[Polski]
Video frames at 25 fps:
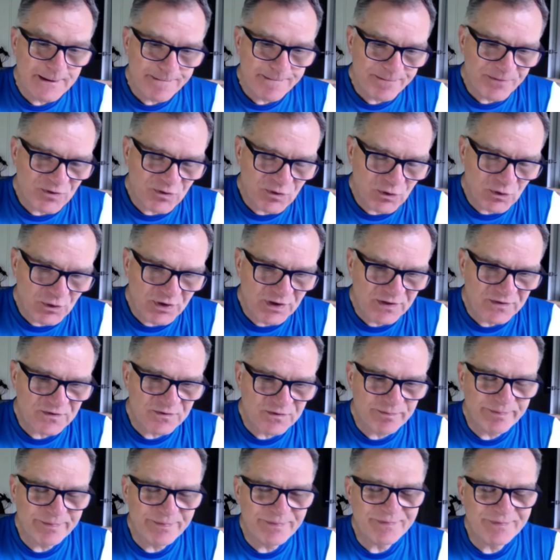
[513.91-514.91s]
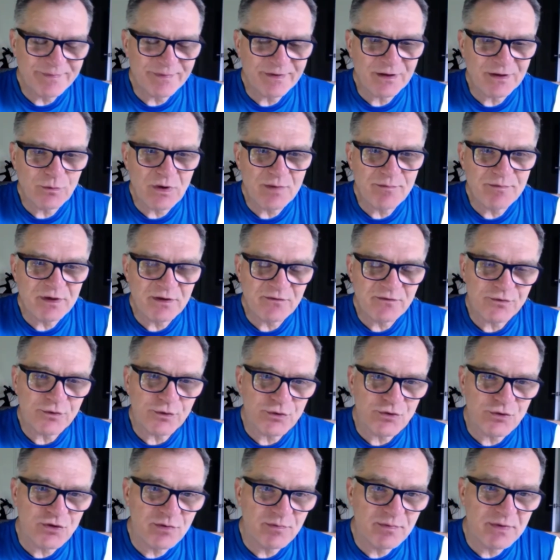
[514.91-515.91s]
Coraz głębiej
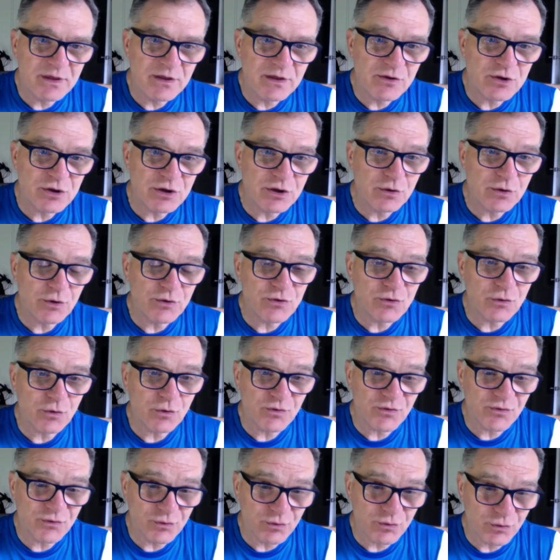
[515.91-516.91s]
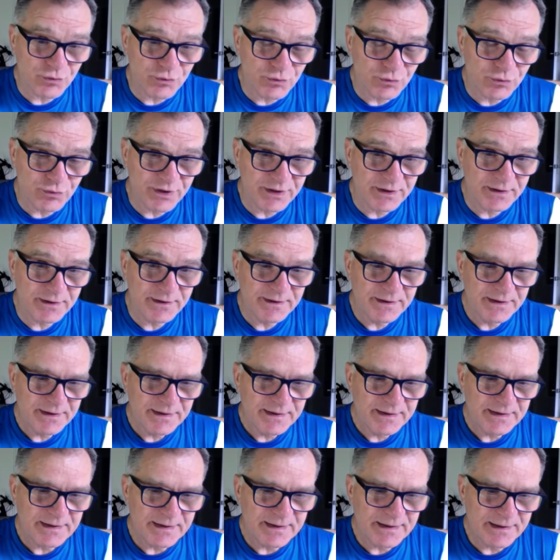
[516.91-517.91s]
wchodzimy, jeśli chodzi o struktury
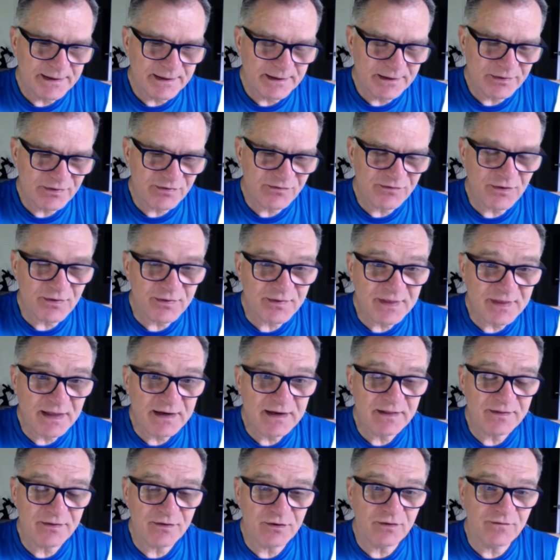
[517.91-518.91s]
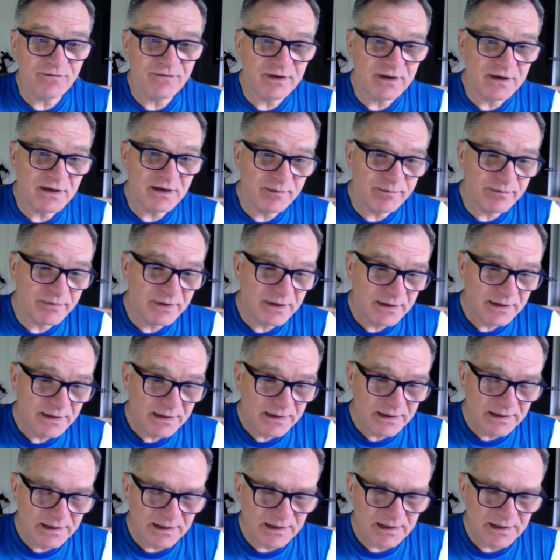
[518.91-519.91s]
związane z rowerem
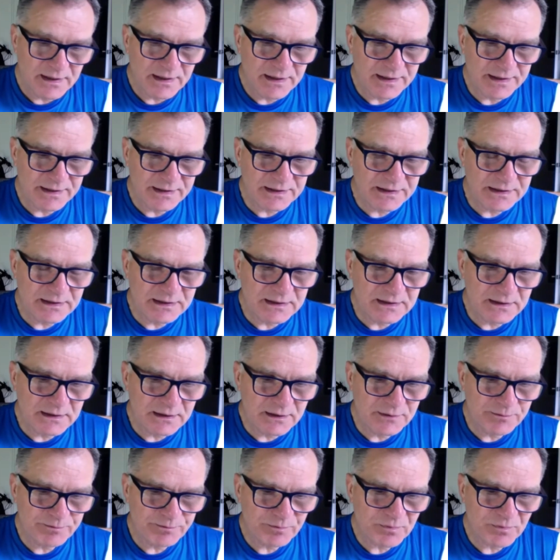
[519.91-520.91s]
i